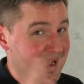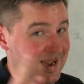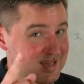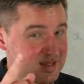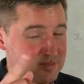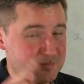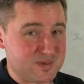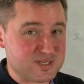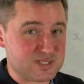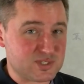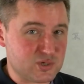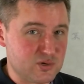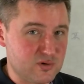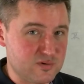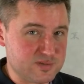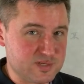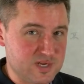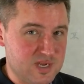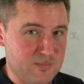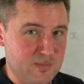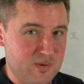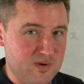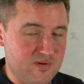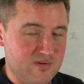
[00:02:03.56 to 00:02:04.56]
от
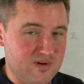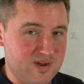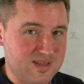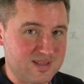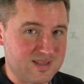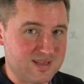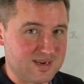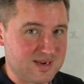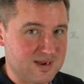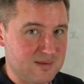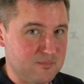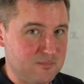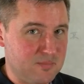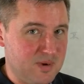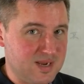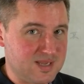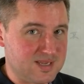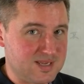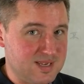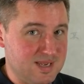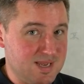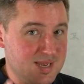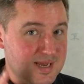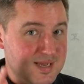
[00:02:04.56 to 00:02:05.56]
московской пивоваренной
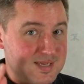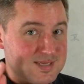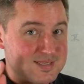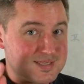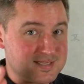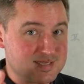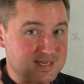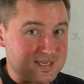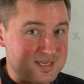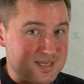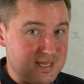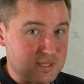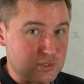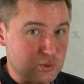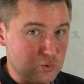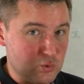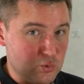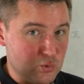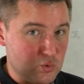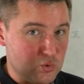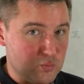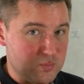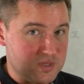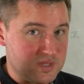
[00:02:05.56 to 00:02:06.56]
компании.
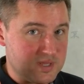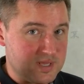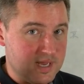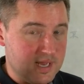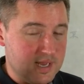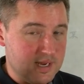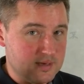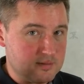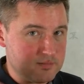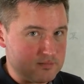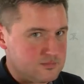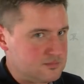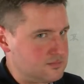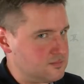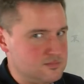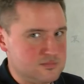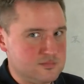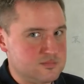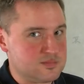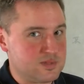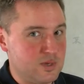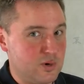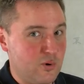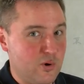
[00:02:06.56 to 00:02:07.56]
Золотую медаль.
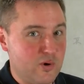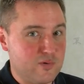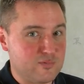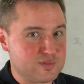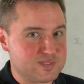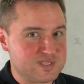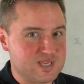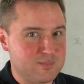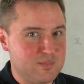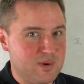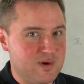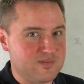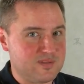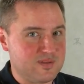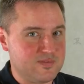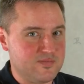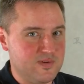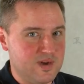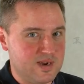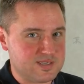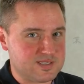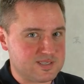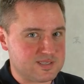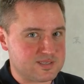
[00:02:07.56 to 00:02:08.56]
Такой вот забавный
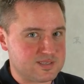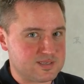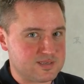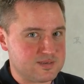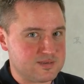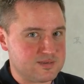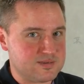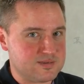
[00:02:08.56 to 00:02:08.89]
фактец.